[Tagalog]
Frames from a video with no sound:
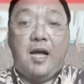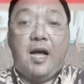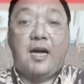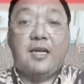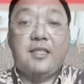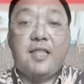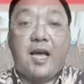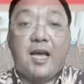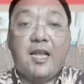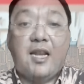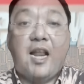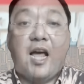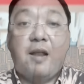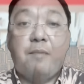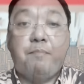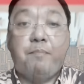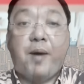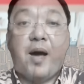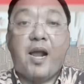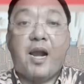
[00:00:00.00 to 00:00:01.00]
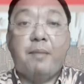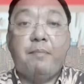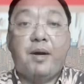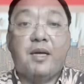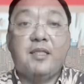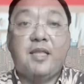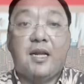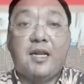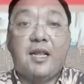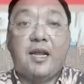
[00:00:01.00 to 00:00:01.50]
ang dahilan para
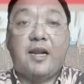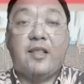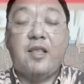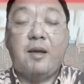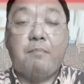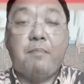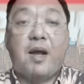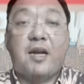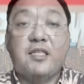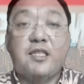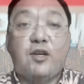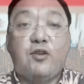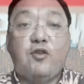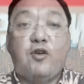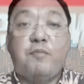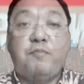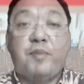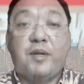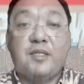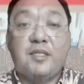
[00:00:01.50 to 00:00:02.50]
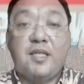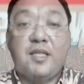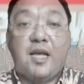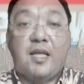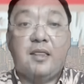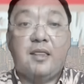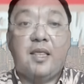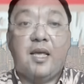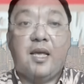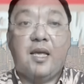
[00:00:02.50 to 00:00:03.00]
magdeklara ng martial law ang
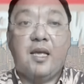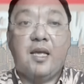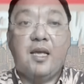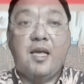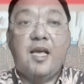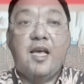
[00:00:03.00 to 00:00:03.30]
presidente.